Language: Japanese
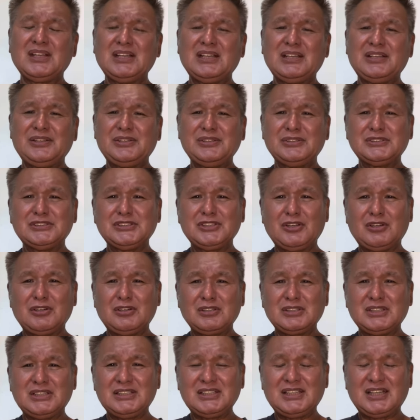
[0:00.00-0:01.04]
言うよ
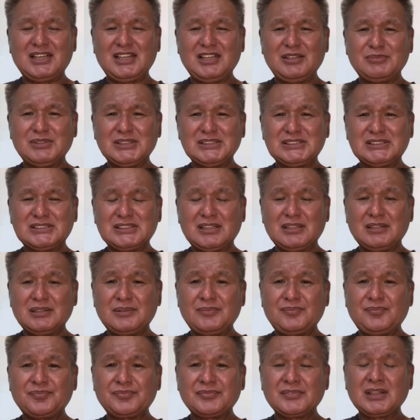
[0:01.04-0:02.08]
うになりまし
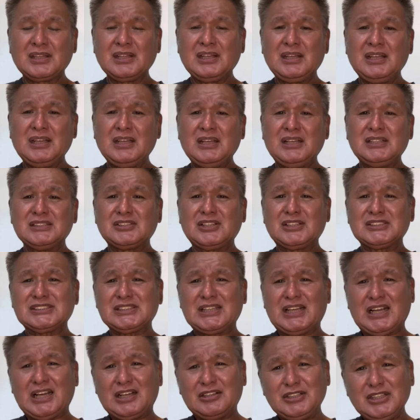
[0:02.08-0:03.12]
た
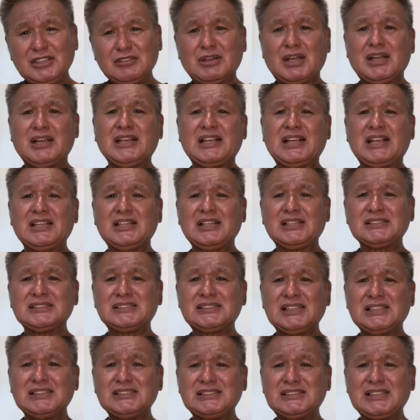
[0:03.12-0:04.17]
あるいは木田
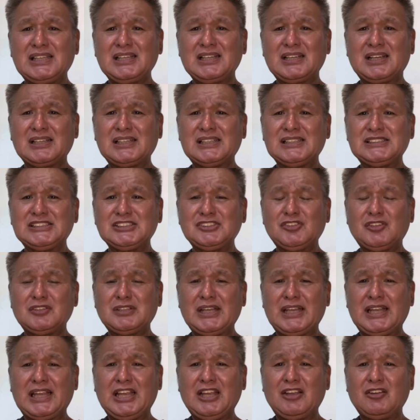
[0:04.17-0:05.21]
先生が基地の
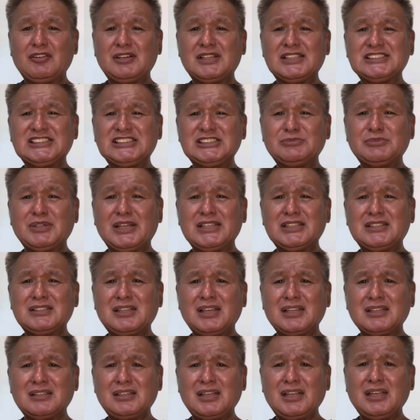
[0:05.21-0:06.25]
ね平和な島行っ
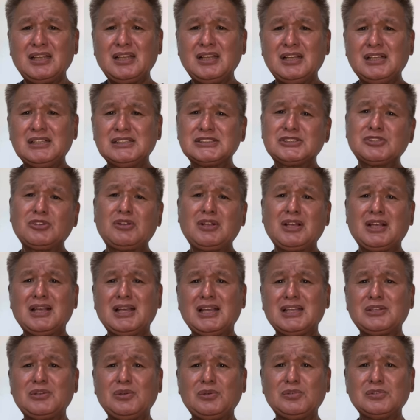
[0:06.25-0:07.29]
たってそれ
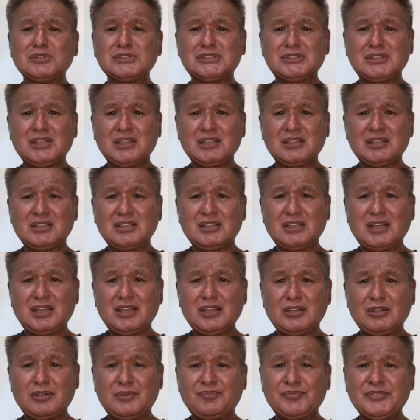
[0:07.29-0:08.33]
がどうしたんだ
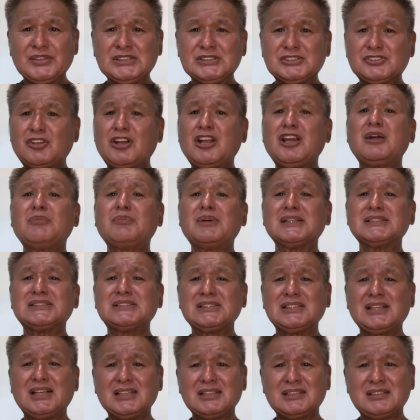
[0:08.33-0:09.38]
よそれは間
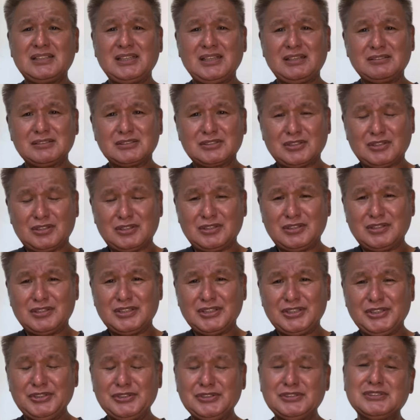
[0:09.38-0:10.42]
違ってる
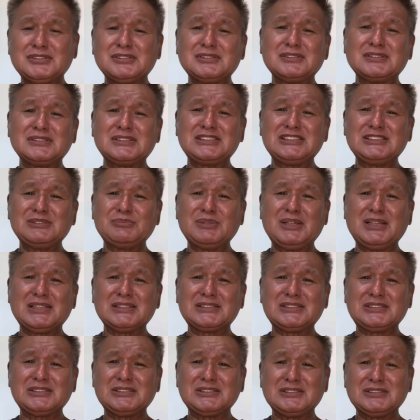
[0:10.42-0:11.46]
という始
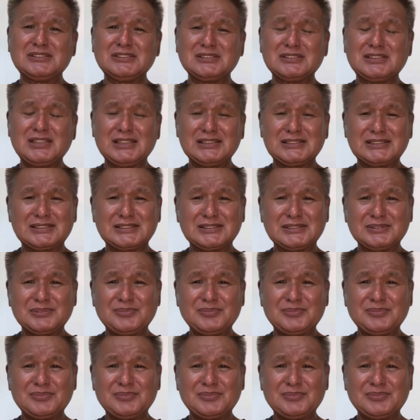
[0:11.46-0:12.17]
末です